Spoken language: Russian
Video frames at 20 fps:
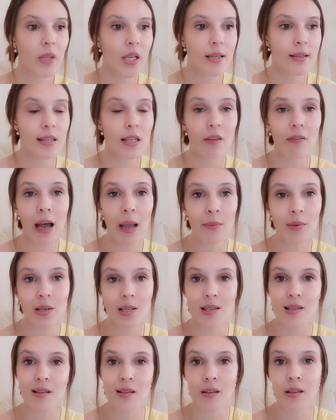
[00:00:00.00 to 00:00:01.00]
словами
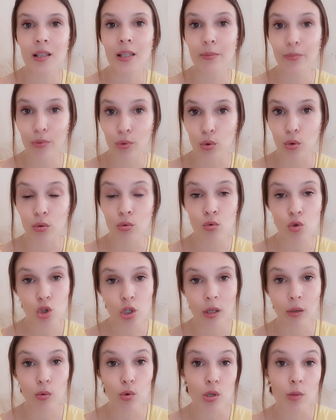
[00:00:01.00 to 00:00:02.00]
сыты не будут,
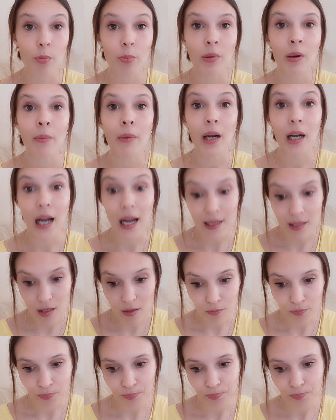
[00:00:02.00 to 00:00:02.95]
нужно людям помогать.